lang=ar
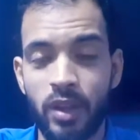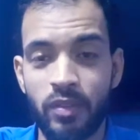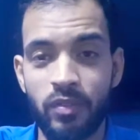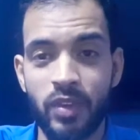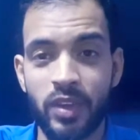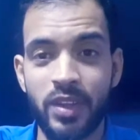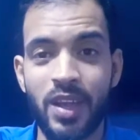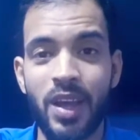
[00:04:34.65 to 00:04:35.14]

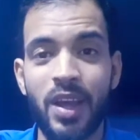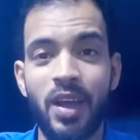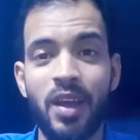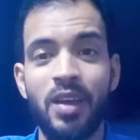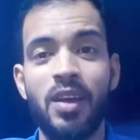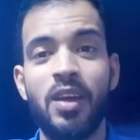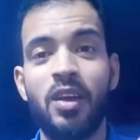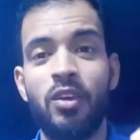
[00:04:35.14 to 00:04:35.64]

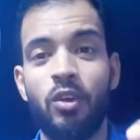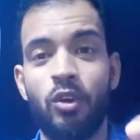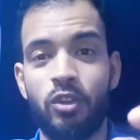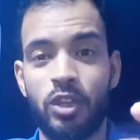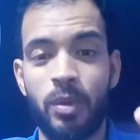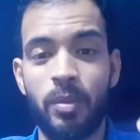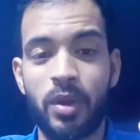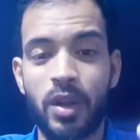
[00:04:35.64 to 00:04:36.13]
فده
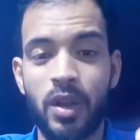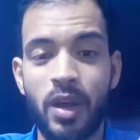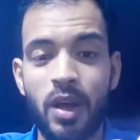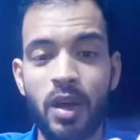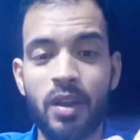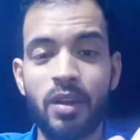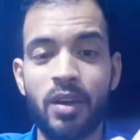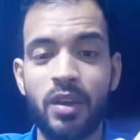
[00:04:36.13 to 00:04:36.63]
يعتبر
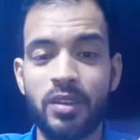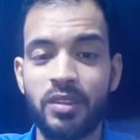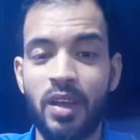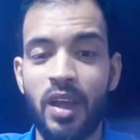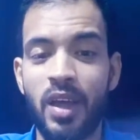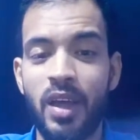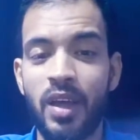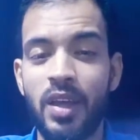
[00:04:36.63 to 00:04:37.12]
ارخص
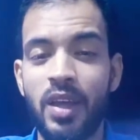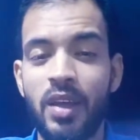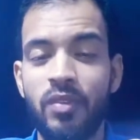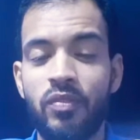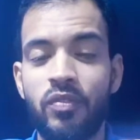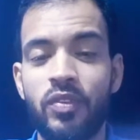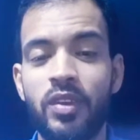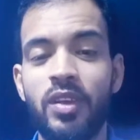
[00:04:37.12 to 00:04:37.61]
حاجه
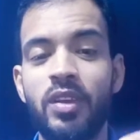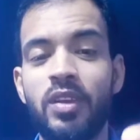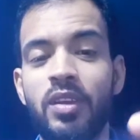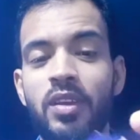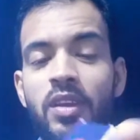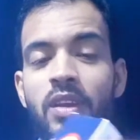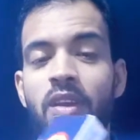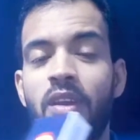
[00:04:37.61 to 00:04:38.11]
في
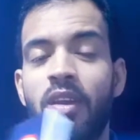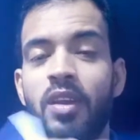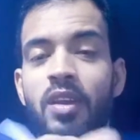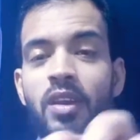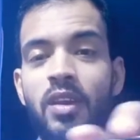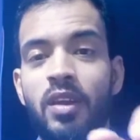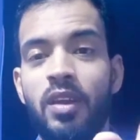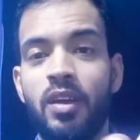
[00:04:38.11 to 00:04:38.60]

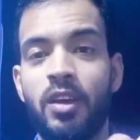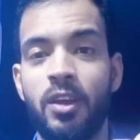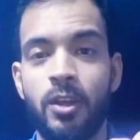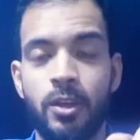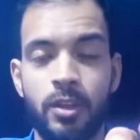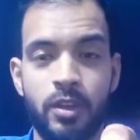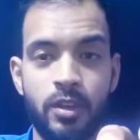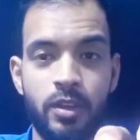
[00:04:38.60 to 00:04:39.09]

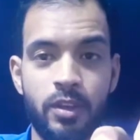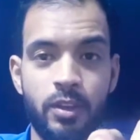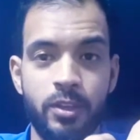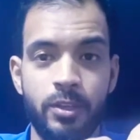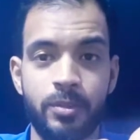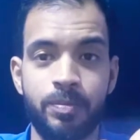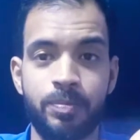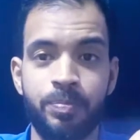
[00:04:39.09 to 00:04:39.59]

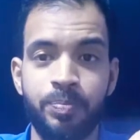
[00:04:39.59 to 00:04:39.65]
آه،